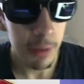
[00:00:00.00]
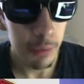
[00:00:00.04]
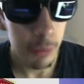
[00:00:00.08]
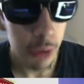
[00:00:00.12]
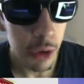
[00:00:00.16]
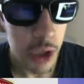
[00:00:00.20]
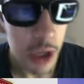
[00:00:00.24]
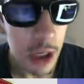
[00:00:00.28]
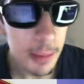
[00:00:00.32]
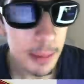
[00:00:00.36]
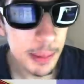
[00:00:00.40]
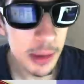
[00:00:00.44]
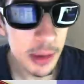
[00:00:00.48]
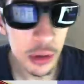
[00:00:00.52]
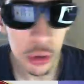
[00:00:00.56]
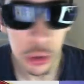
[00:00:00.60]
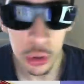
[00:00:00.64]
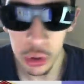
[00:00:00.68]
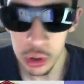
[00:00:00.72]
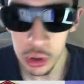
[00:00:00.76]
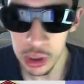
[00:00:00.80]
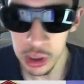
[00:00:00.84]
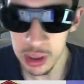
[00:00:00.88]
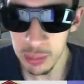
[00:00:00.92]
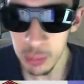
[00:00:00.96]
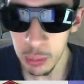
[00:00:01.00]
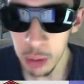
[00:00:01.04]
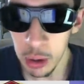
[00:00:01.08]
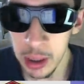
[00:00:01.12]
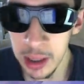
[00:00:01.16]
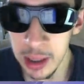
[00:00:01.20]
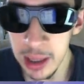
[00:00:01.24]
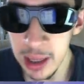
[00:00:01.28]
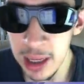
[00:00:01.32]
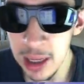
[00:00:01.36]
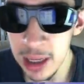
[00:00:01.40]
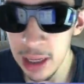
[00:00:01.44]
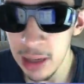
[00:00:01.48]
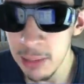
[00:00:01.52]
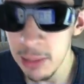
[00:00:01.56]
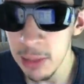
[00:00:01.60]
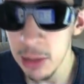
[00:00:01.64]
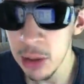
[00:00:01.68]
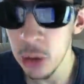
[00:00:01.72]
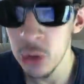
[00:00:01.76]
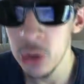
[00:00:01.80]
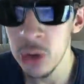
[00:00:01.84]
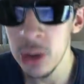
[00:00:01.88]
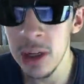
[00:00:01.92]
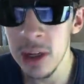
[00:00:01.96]
Foot Champions oynayacağız. Böyle neden yakın
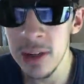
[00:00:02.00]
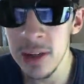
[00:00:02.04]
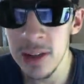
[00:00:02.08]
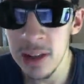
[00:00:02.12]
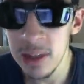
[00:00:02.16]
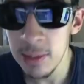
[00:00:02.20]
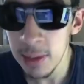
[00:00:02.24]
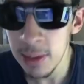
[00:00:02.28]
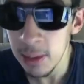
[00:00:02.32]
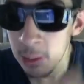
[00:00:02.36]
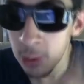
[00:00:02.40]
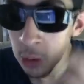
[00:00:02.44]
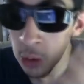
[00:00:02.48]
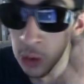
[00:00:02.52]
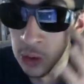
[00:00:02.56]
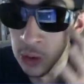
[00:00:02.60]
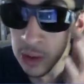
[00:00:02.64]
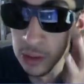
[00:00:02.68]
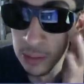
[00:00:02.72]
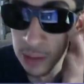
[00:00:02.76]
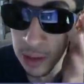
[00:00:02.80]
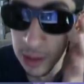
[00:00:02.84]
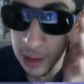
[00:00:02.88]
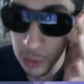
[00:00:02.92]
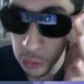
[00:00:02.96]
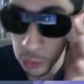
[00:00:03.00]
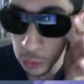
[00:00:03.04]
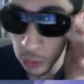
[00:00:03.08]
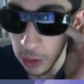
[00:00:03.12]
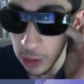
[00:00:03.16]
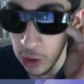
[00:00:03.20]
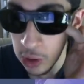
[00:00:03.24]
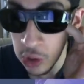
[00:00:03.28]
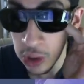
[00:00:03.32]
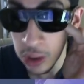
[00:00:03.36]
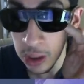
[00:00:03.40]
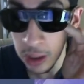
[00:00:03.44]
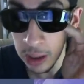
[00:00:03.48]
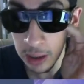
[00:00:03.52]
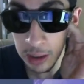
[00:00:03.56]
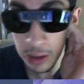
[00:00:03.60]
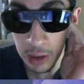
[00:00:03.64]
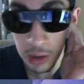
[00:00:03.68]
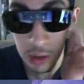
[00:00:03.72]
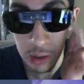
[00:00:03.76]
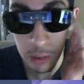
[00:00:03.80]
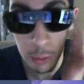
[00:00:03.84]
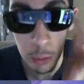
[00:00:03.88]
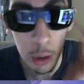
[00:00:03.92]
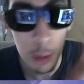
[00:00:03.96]
bakıyorsun derseniz benim gözlerim rahatsız olduğu için
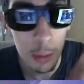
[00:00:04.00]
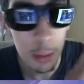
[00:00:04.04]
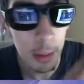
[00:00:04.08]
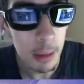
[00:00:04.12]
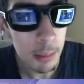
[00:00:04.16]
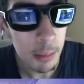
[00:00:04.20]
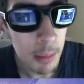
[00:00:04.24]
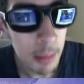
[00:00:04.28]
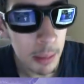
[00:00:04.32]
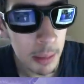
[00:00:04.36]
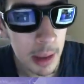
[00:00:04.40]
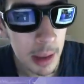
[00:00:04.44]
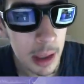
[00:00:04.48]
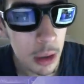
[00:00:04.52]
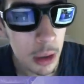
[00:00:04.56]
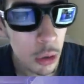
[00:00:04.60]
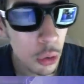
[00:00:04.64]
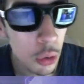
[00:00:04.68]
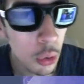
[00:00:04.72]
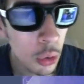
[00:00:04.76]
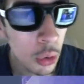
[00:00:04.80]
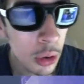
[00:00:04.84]
arkadaşlar böyle bakmam gerekiyor.